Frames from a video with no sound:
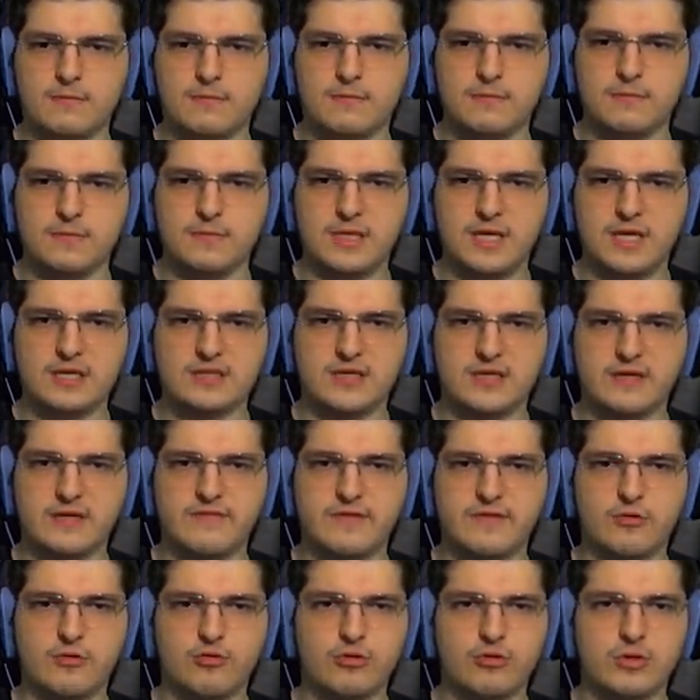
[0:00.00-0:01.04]
Diğer
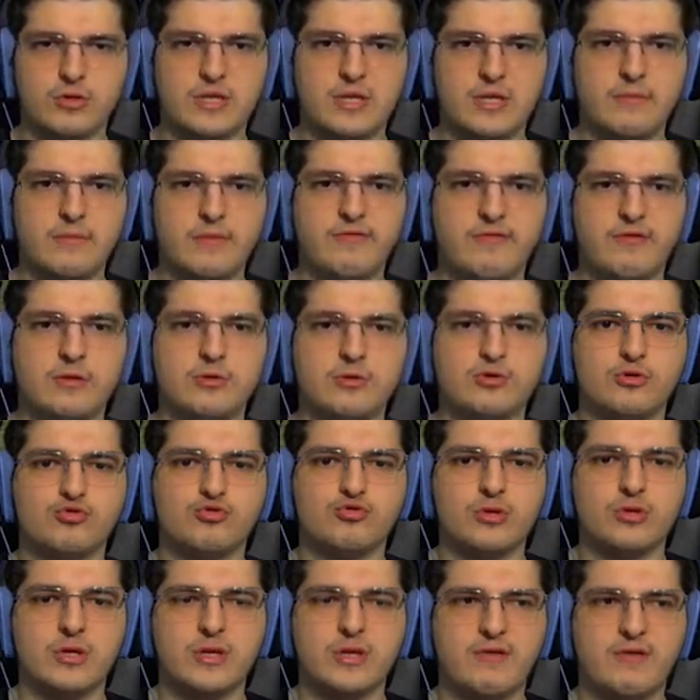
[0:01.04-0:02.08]
tarafına doğru gidelim evin.
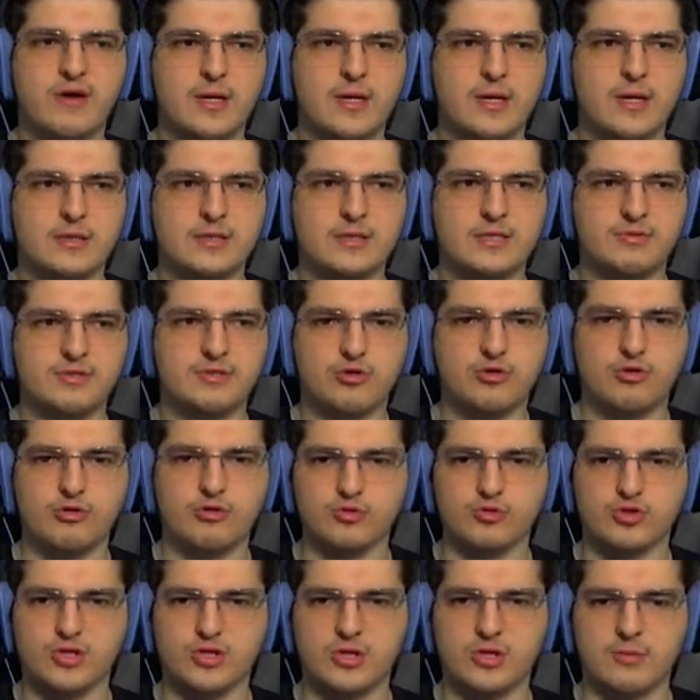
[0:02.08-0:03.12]
Şurada ne var lan? Hiçbir şey
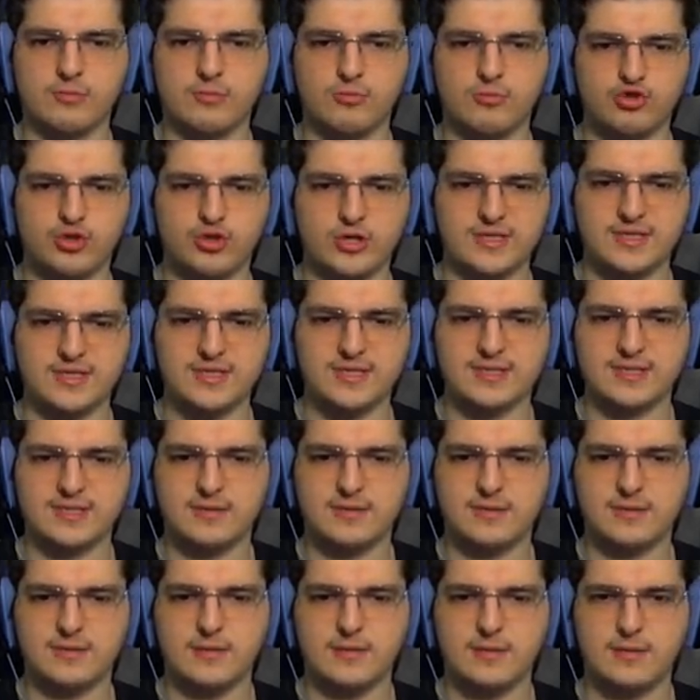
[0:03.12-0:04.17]
yokmuş. Tamam güzeliz.
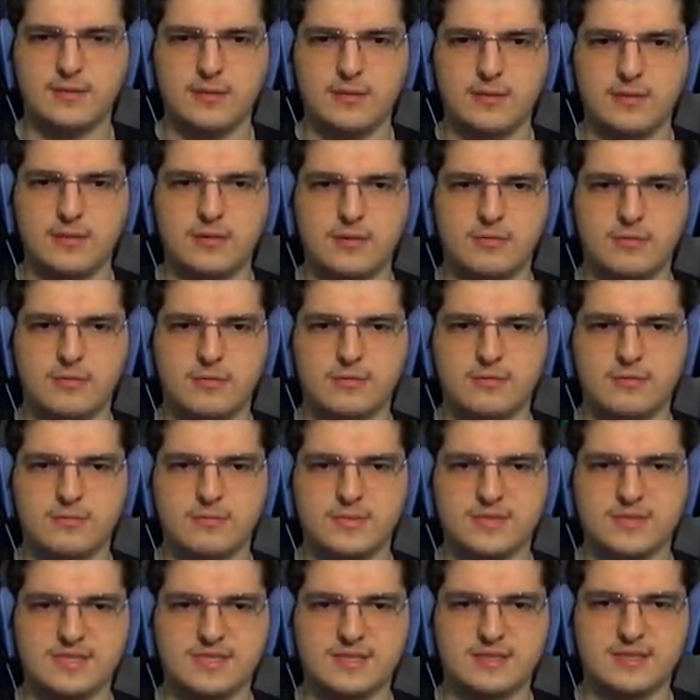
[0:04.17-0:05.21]

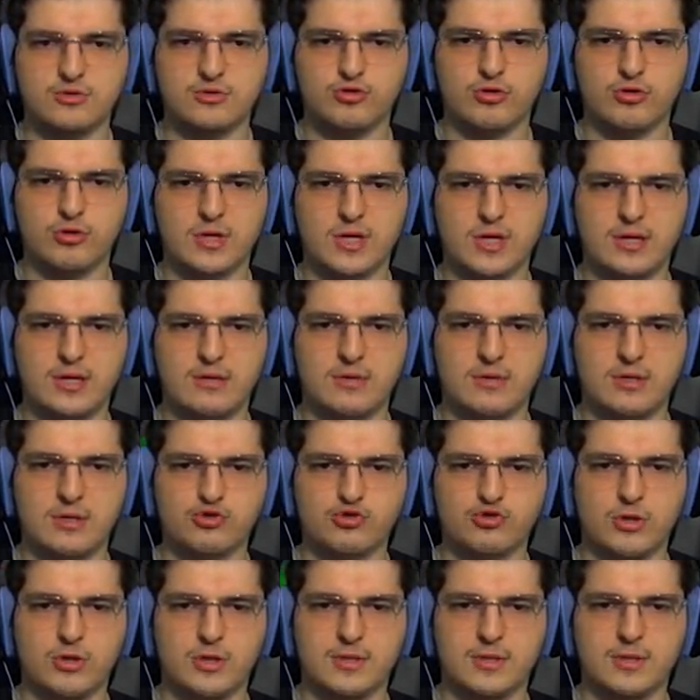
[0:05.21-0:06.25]
Hiç sıkıntı yok galiba
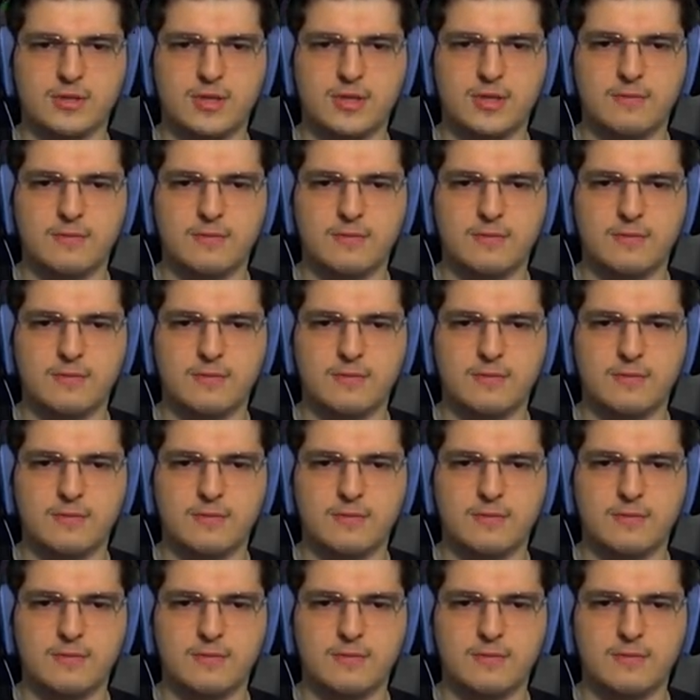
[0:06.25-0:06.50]
şu anda.